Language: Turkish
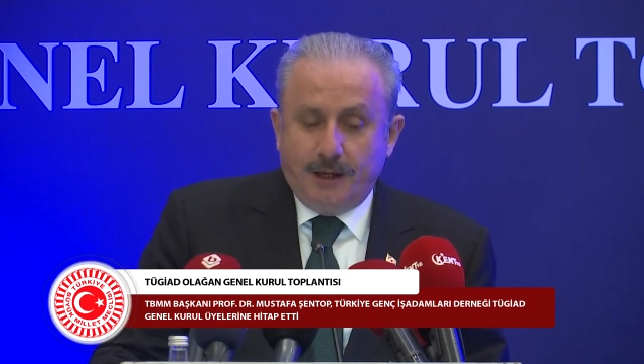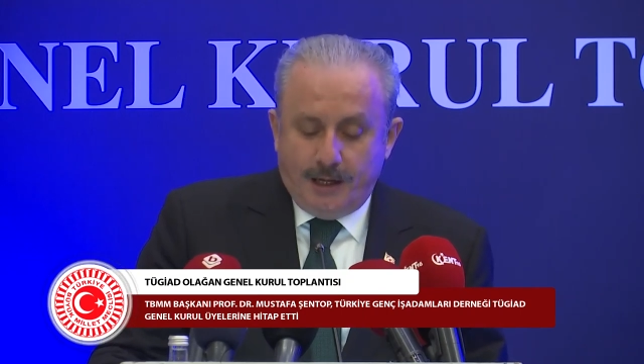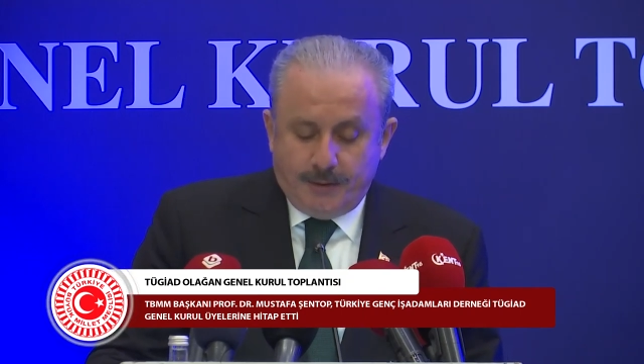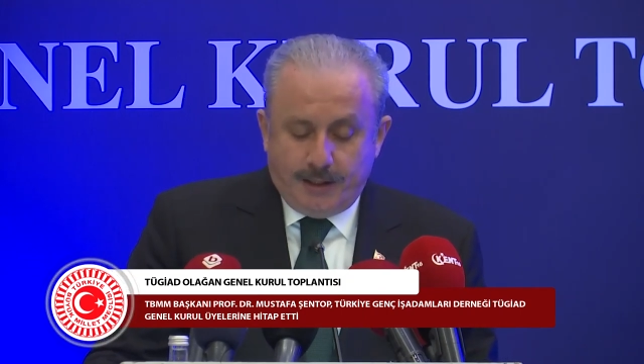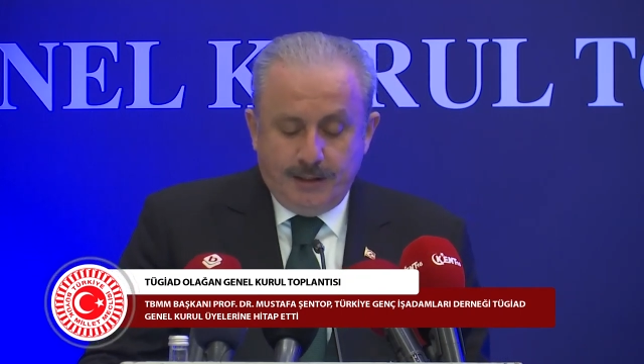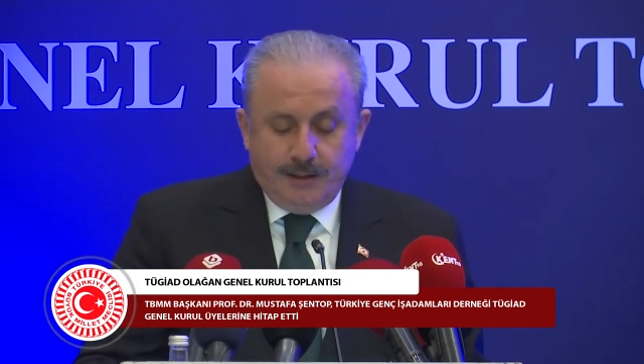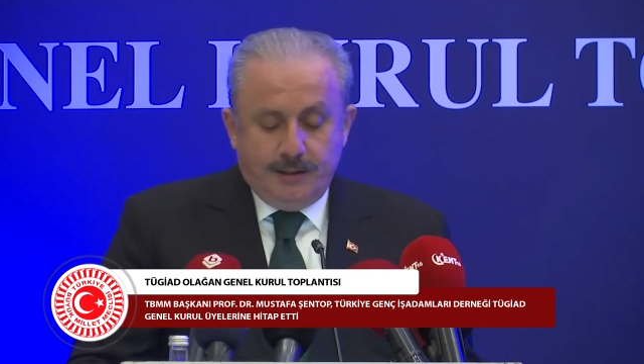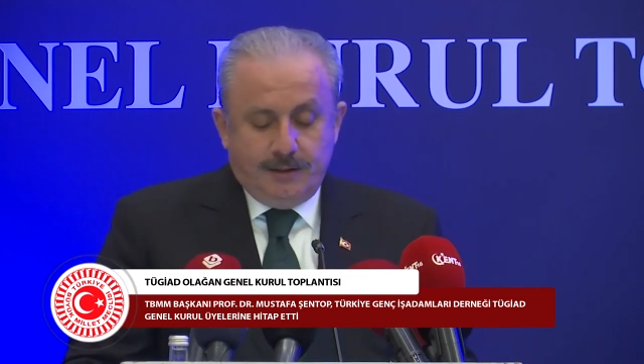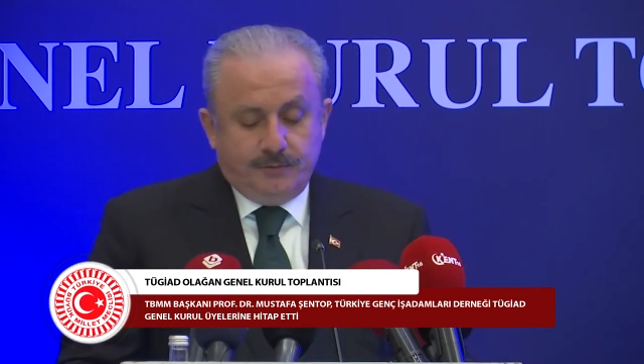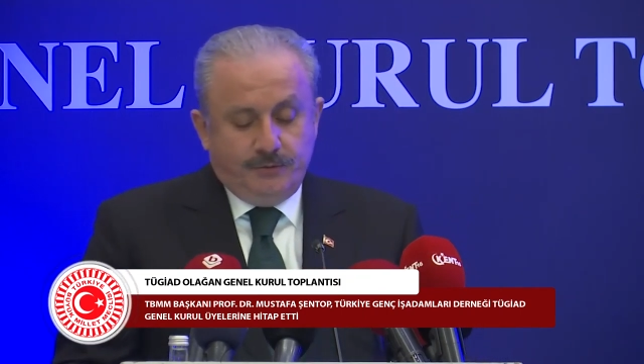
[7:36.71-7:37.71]
Ama
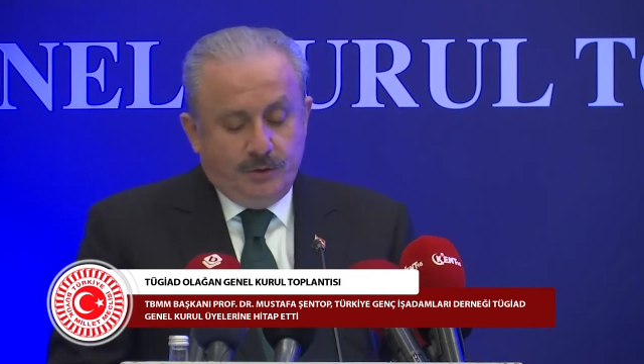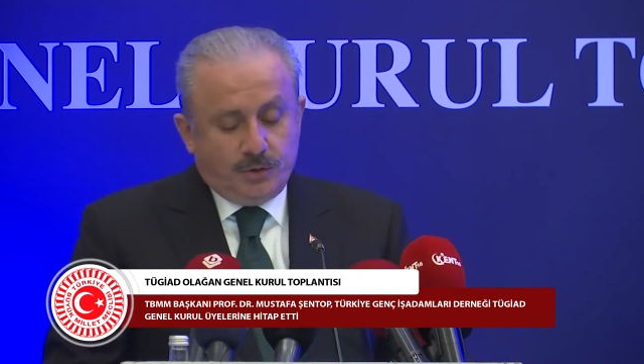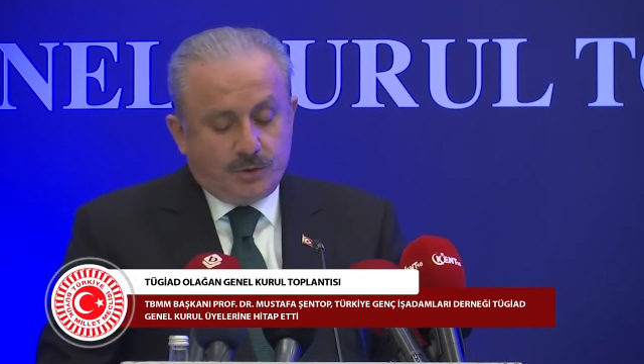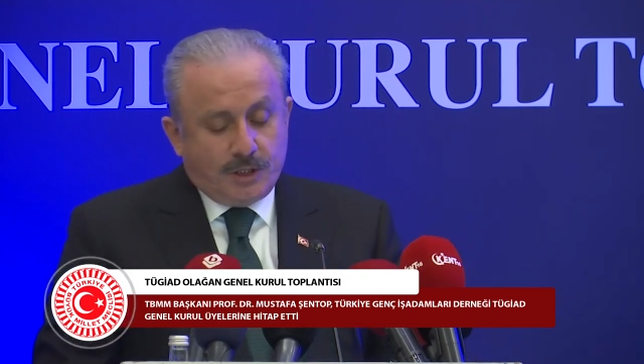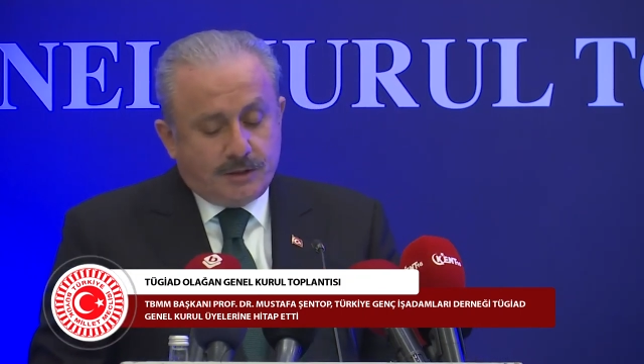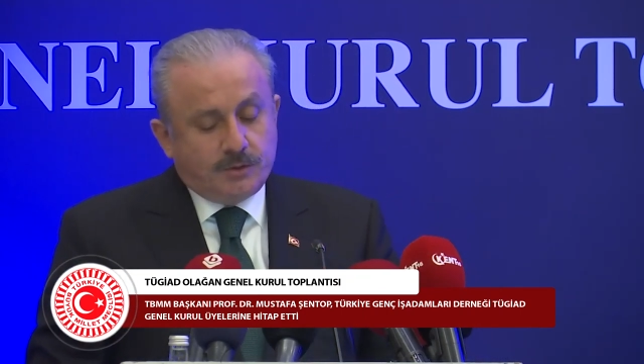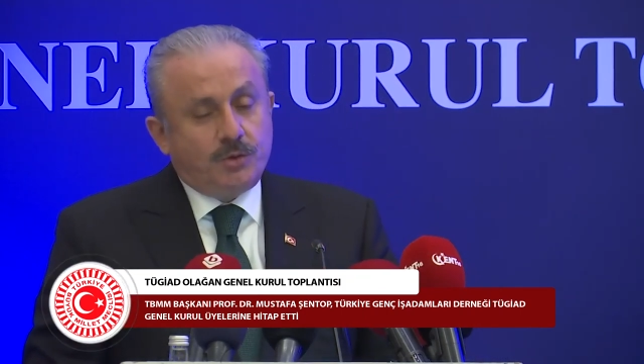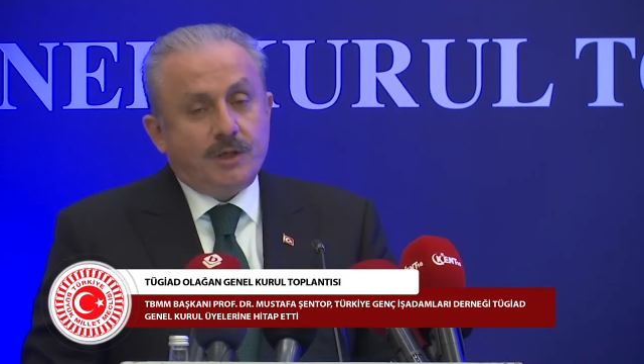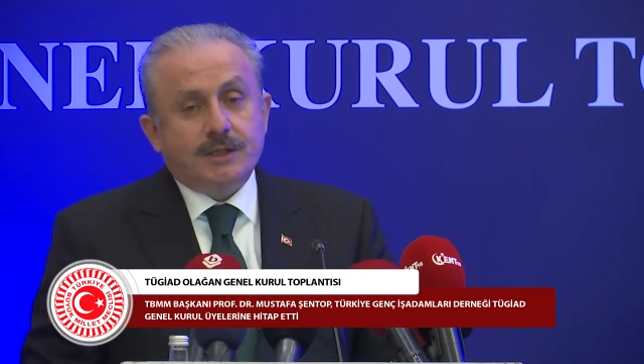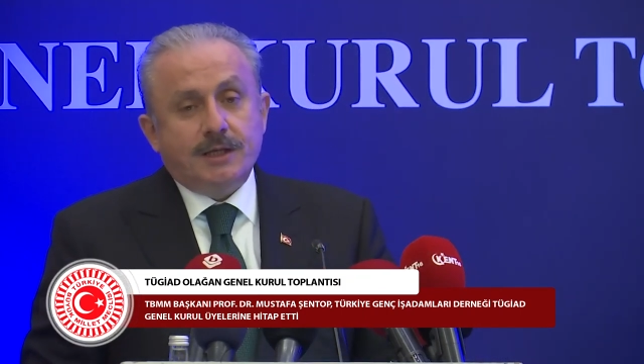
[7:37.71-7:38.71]
virüs nasıl
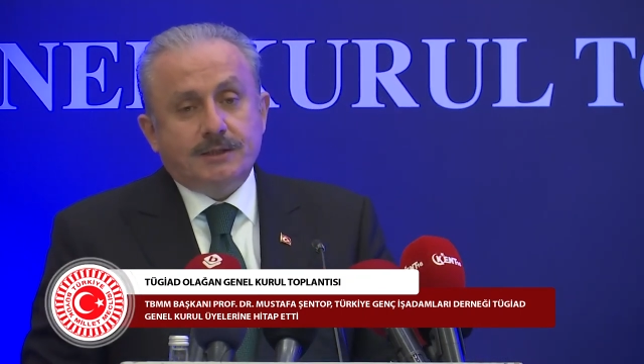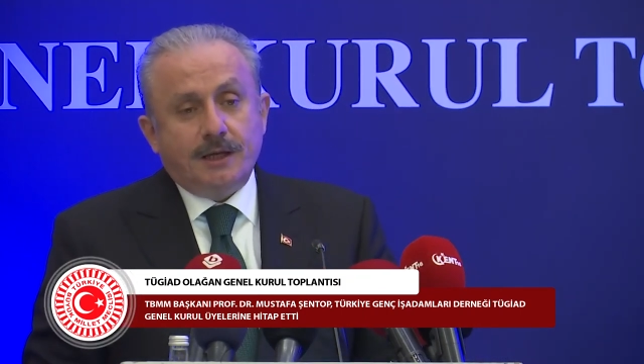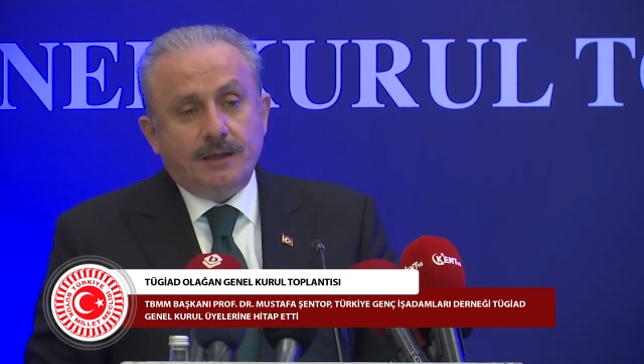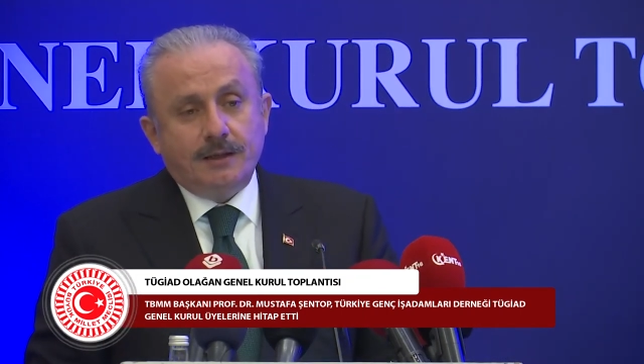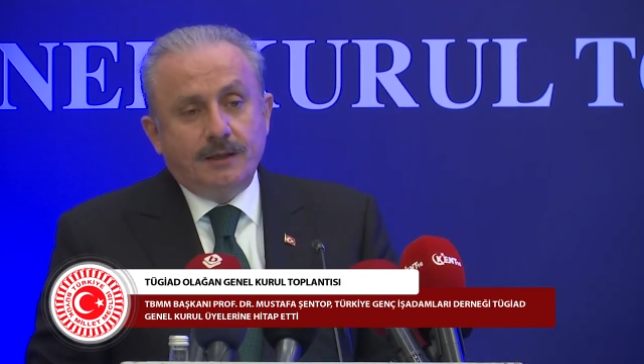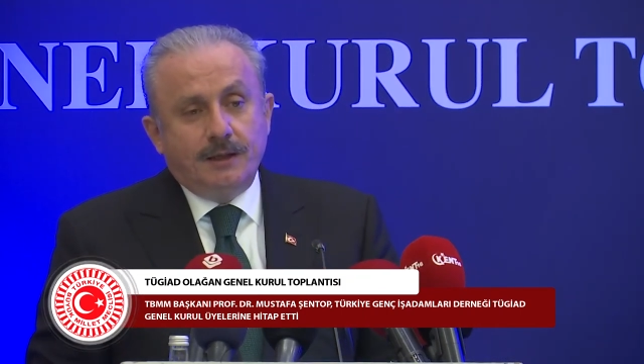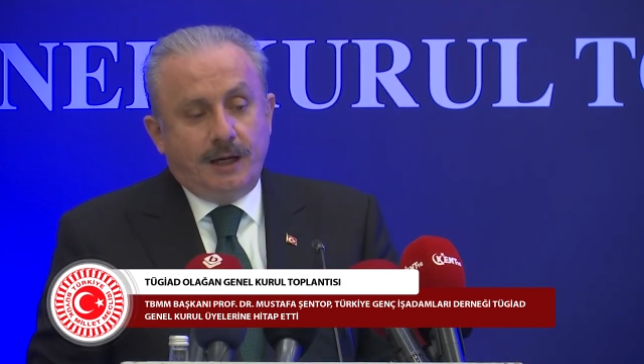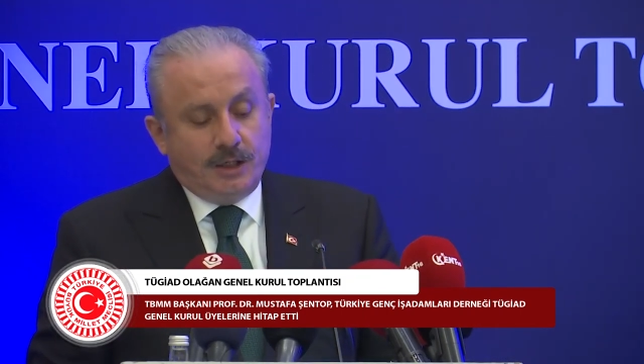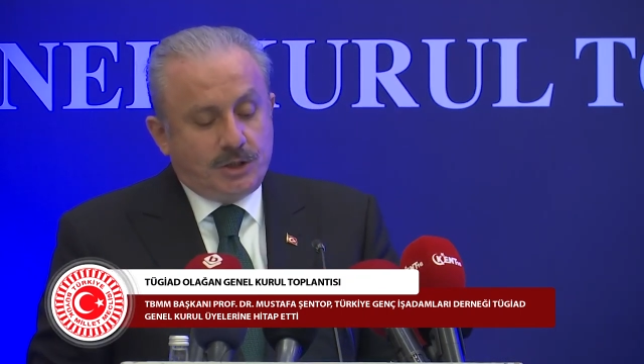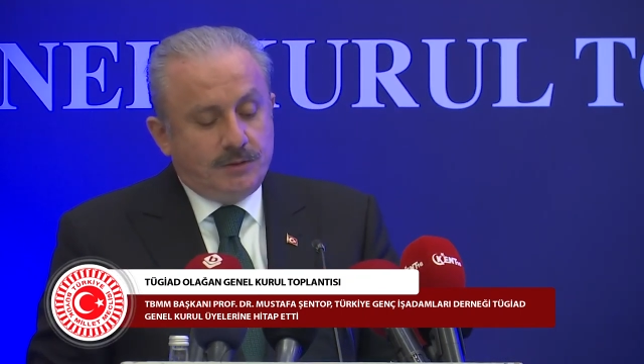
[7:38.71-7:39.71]
küreselse
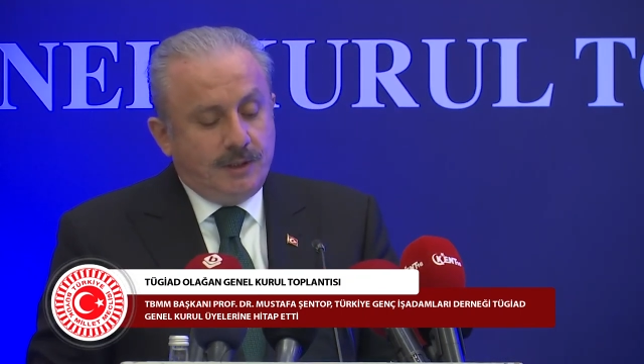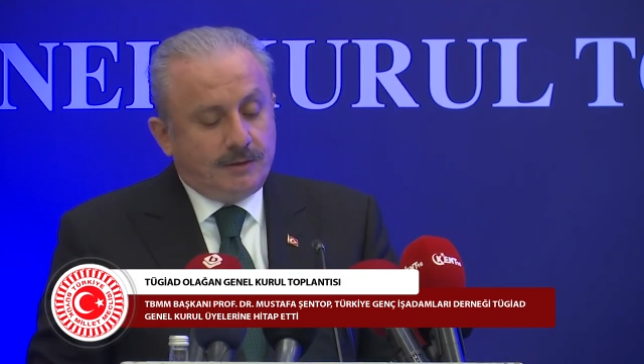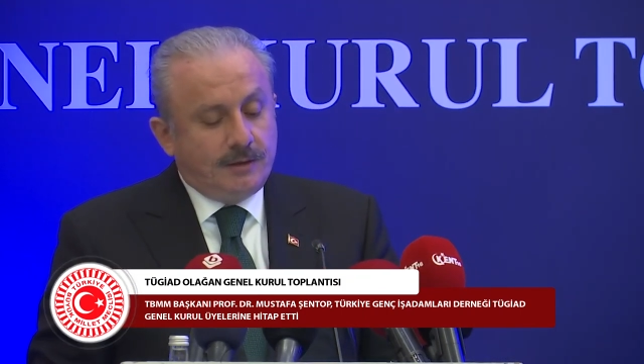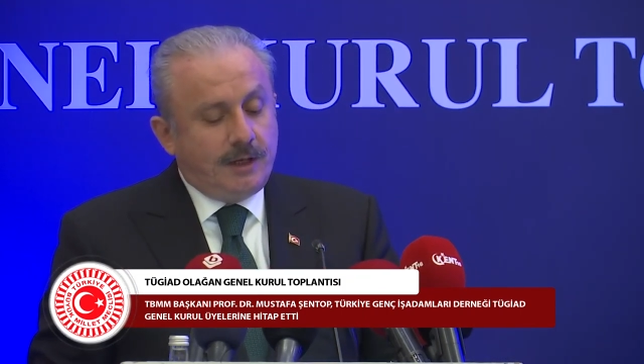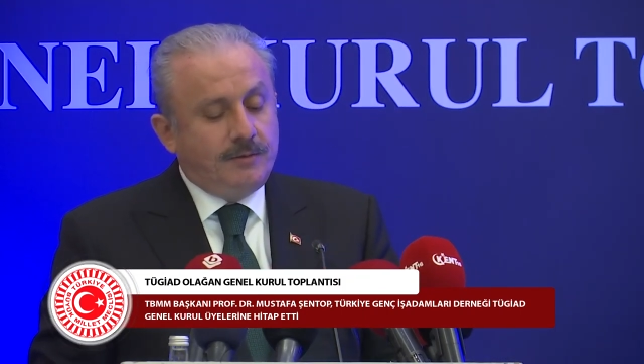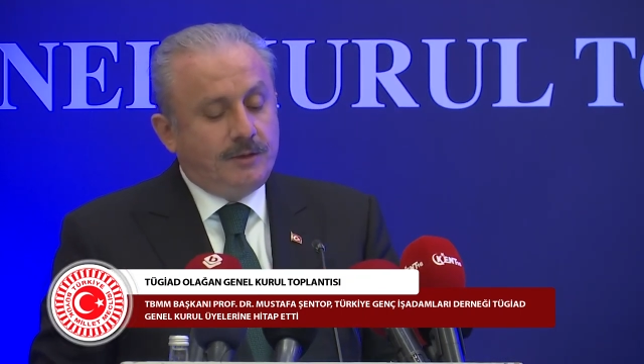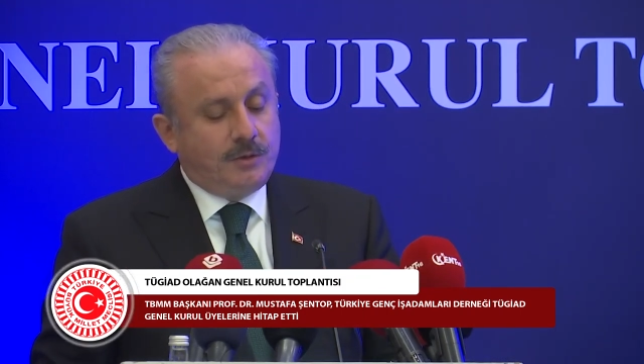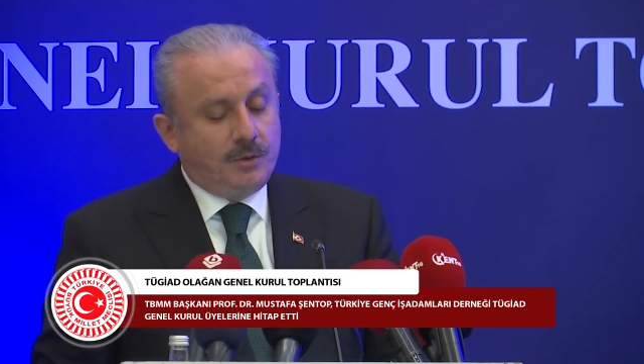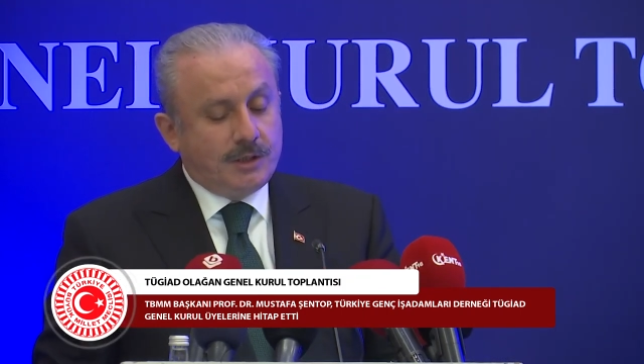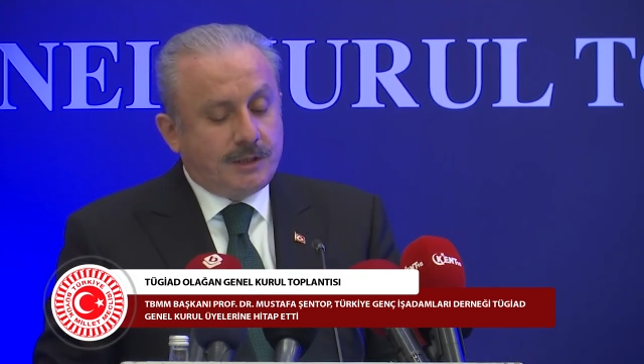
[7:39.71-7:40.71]
aşı ve tedavi de
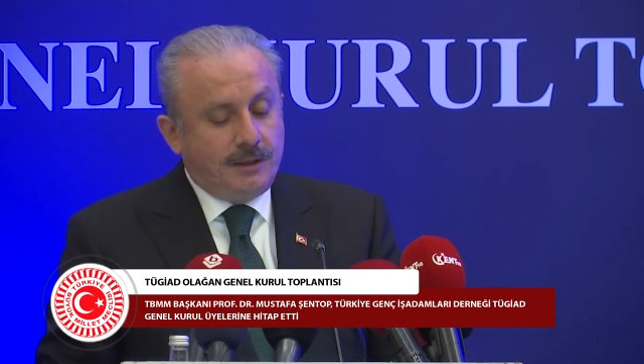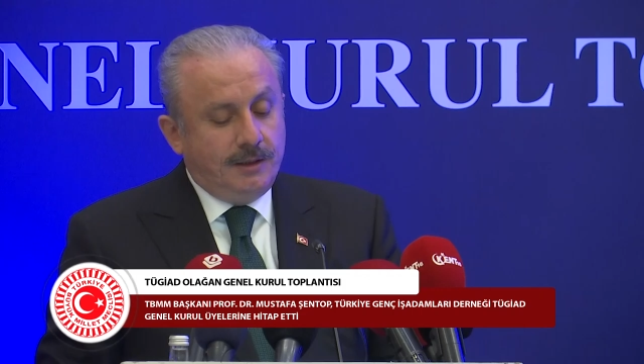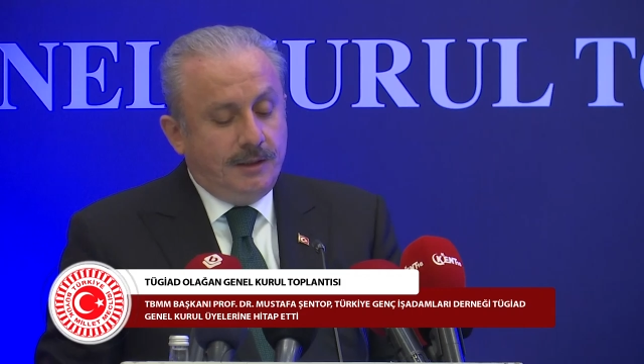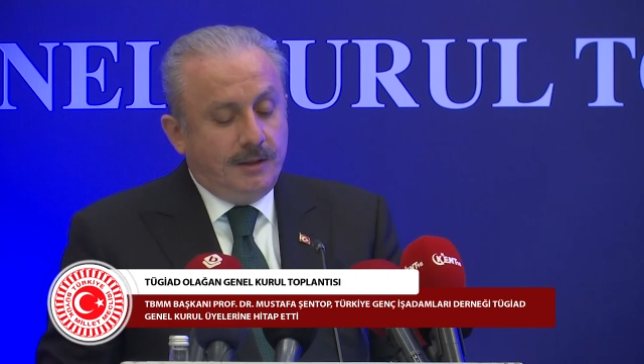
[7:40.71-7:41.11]
küresel.